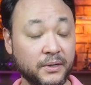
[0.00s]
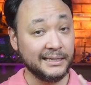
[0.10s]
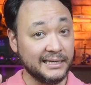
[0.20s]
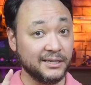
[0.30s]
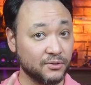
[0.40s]

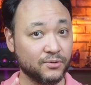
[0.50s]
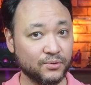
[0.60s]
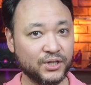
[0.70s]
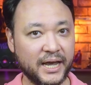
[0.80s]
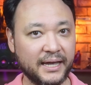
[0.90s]
E isso
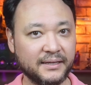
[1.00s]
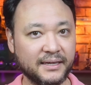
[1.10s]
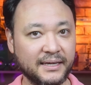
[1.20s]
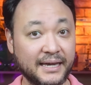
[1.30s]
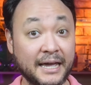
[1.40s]
sugere
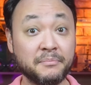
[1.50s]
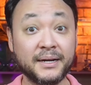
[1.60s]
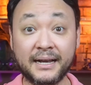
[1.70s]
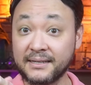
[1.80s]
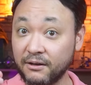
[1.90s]
que a
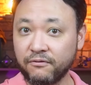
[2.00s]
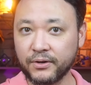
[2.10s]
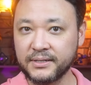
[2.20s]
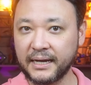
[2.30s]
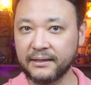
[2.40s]
hibernação
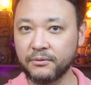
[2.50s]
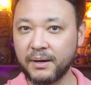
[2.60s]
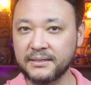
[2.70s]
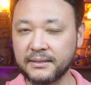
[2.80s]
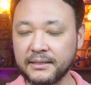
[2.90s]
forçada do
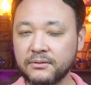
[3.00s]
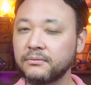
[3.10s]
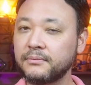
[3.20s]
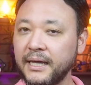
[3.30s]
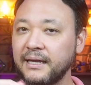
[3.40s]
basilisco
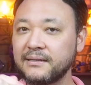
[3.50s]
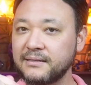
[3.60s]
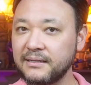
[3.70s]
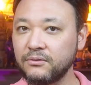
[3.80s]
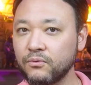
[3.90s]
tenha
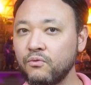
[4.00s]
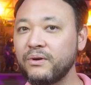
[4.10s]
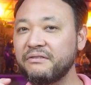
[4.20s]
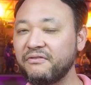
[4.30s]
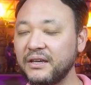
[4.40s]
sido um
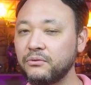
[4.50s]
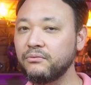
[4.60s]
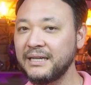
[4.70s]
efeito